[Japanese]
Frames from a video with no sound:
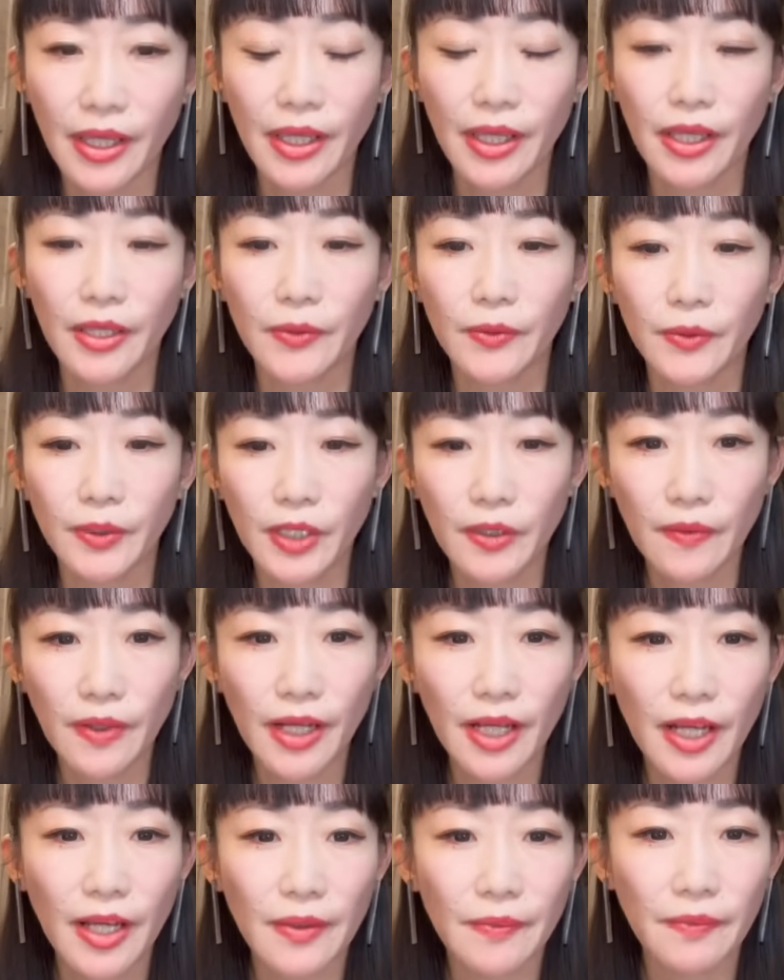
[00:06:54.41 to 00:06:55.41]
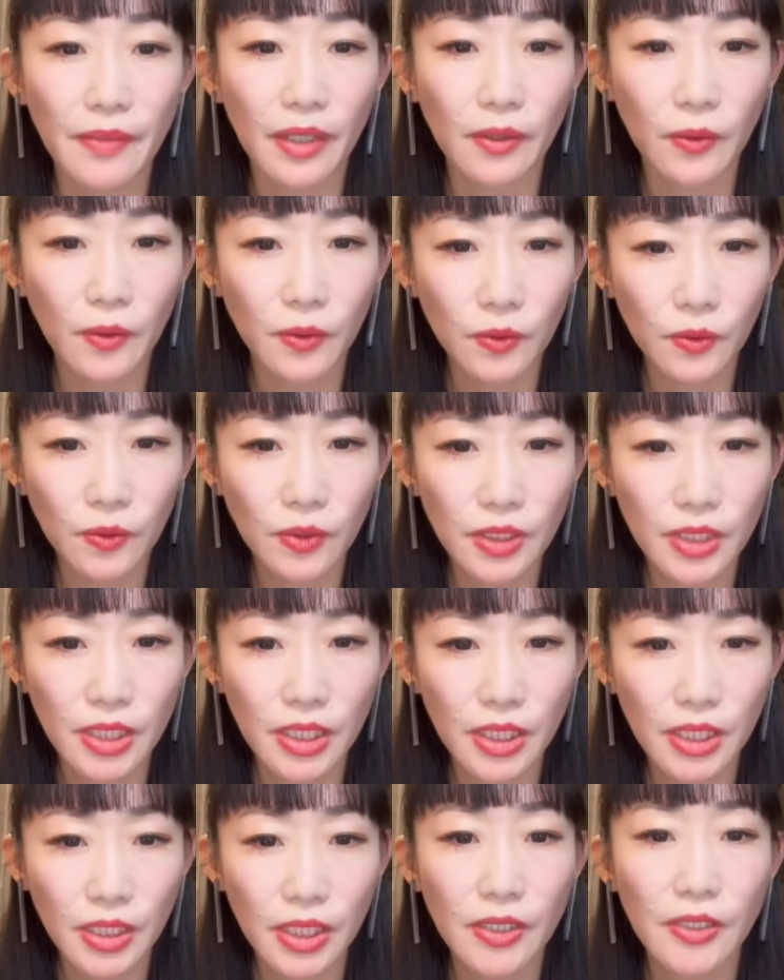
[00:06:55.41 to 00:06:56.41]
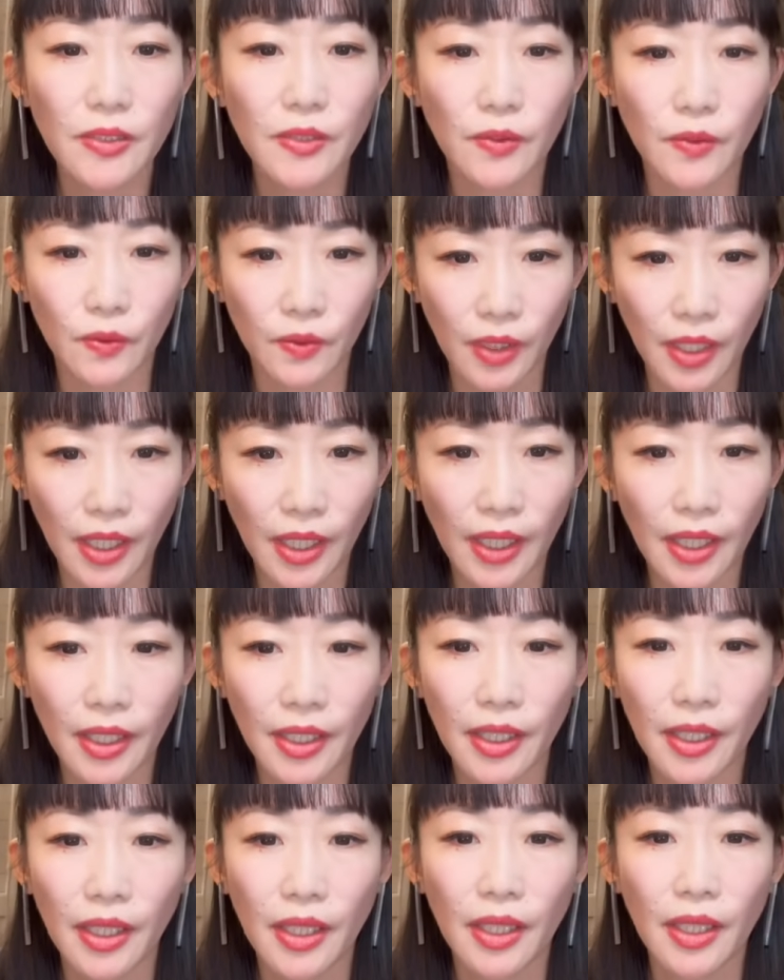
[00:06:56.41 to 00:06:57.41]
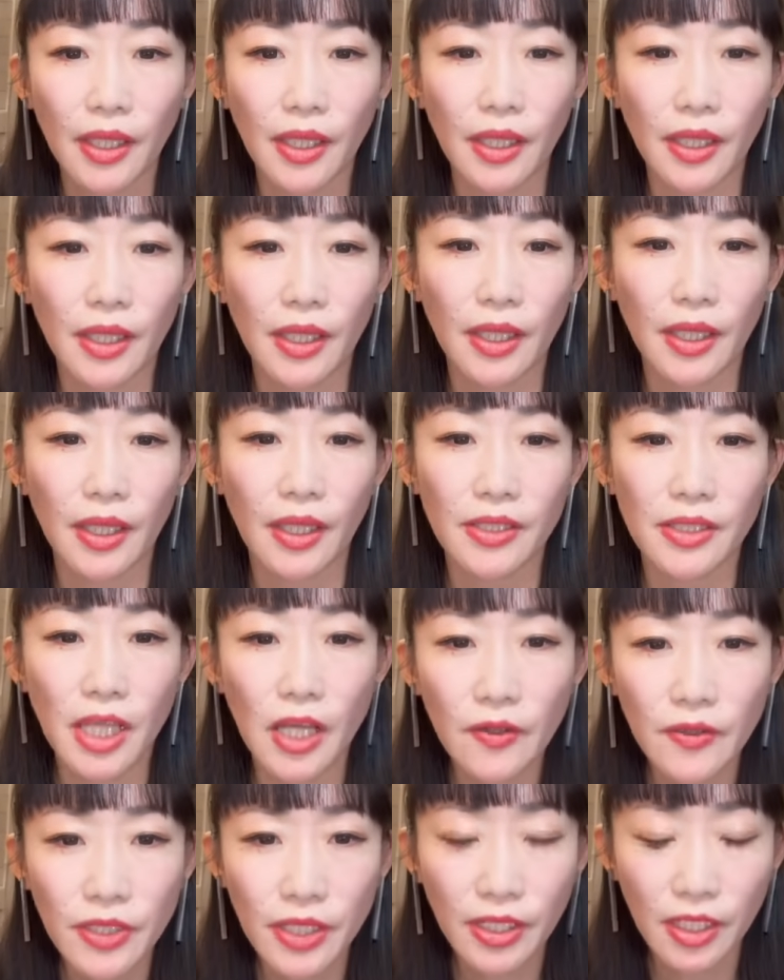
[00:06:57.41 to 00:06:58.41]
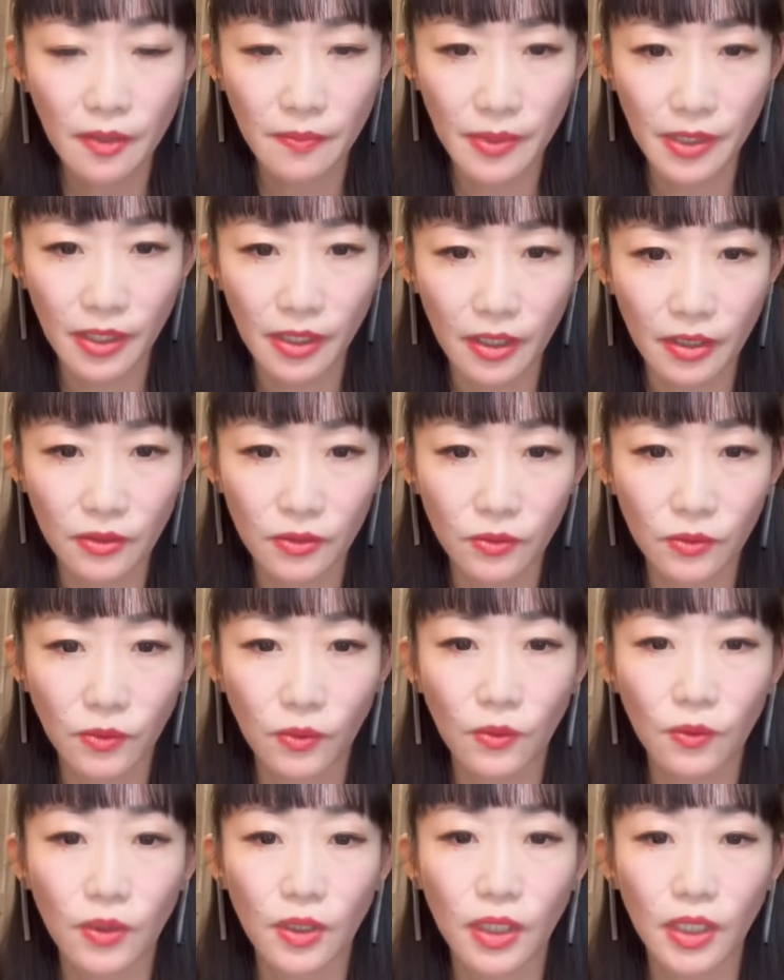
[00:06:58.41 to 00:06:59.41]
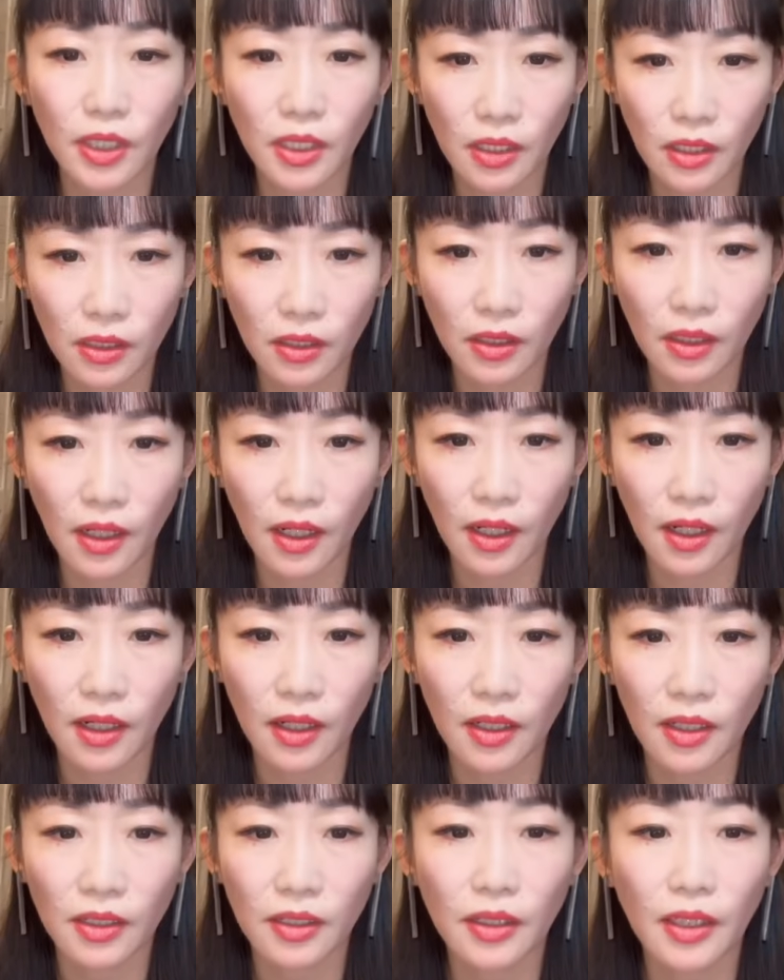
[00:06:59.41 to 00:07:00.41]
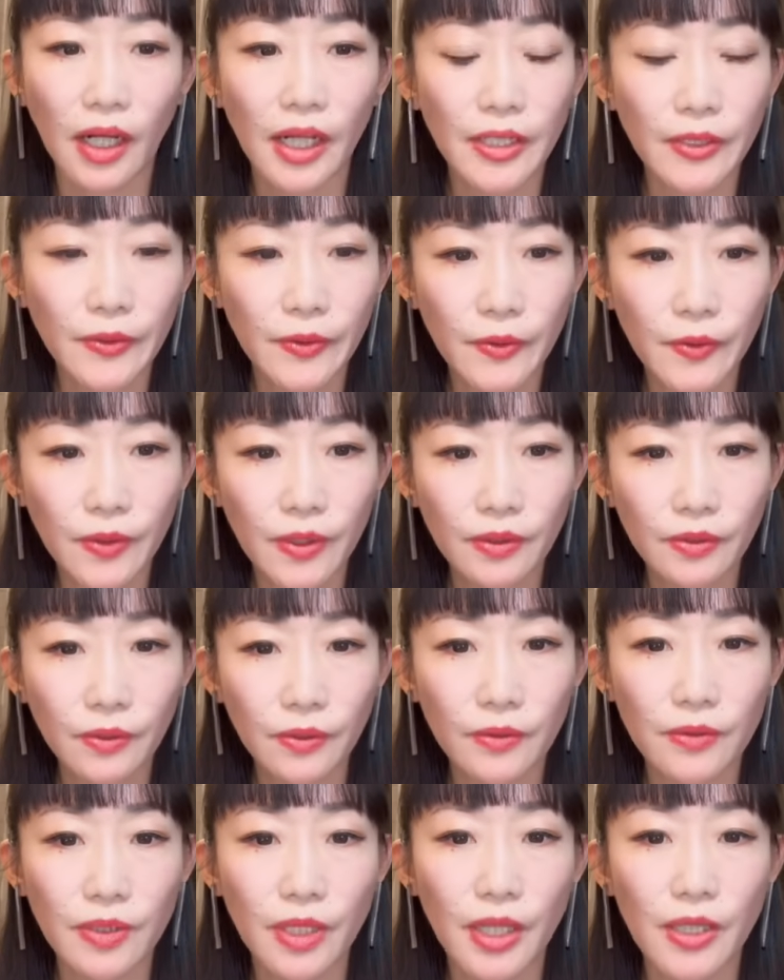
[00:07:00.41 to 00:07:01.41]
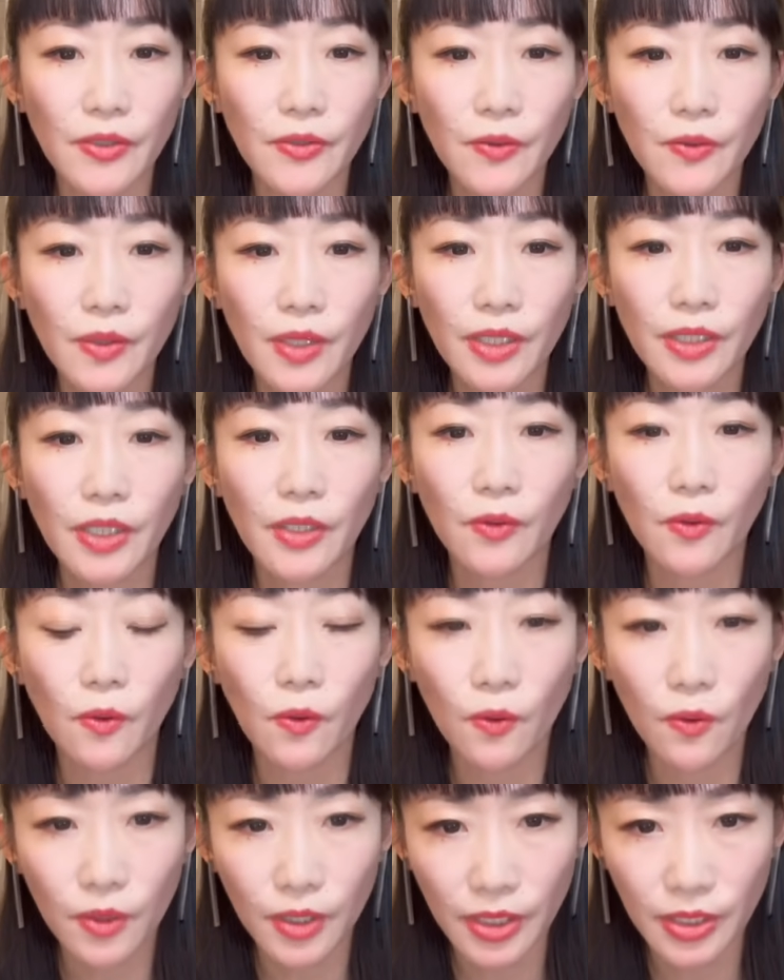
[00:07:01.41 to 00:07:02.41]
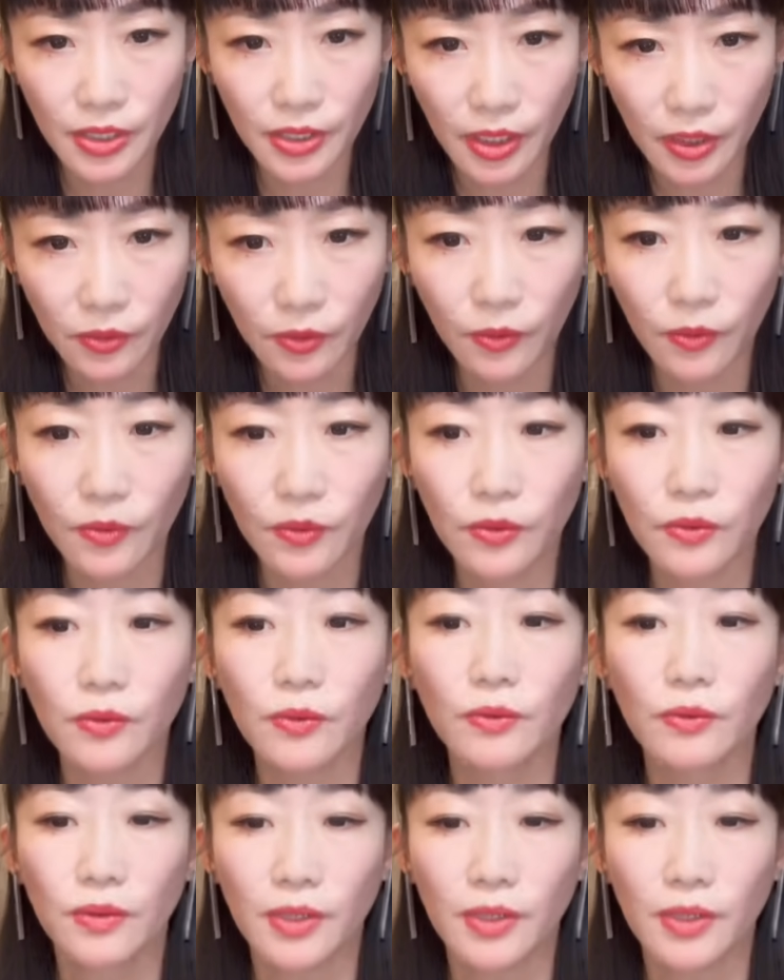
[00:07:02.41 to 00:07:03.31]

えこれは今年ですよね、えー、サウジアラビアとイランが外交の正常化に合意したということ